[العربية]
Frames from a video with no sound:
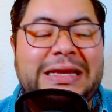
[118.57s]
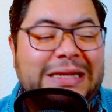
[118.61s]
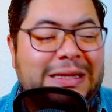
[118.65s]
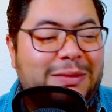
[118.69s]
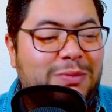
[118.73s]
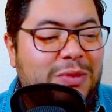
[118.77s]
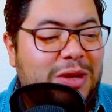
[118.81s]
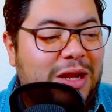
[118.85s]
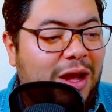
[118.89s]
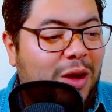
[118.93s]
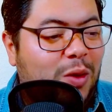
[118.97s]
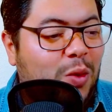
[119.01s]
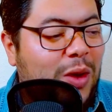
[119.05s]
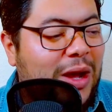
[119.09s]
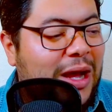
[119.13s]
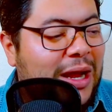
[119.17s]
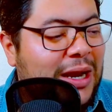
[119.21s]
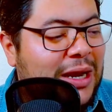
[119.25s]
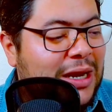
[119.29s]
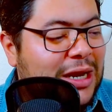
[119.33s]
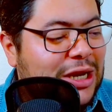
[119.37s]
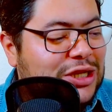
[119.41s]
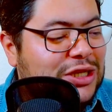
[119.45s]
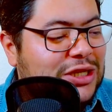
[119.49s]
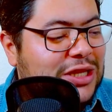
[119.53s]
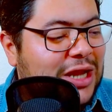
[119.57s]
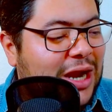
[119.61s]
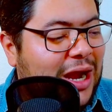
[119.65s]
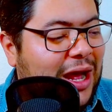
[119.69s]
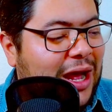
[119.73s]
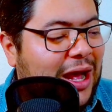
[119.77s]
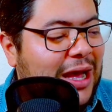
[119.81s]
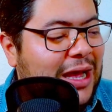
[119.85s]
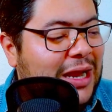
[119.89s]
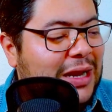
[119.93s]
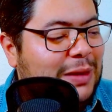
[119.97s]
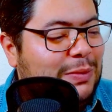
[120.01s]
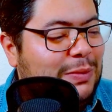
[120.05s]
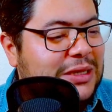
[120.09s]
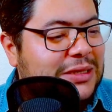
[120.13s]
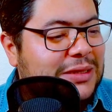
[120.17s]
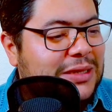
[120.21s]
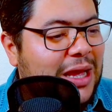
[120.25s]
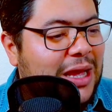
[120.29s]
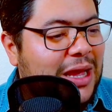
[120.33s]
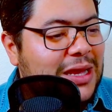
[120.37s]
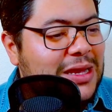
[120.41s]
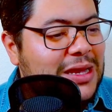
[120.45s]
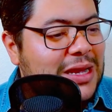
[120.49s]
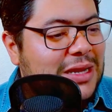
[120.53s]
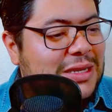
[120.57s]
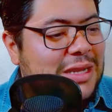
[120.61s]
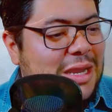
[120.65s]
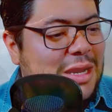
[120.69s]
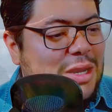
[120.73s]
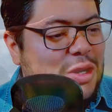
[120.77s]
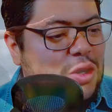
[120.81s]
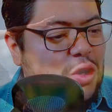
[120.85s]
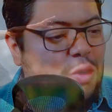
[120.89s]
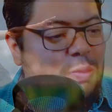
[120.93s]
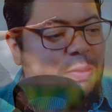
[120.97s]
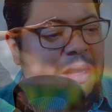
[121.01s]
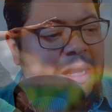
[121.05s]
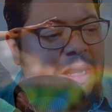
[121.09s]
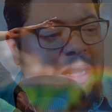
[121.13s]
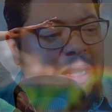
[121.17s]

نبداو النشره المسائيه ديال اليوم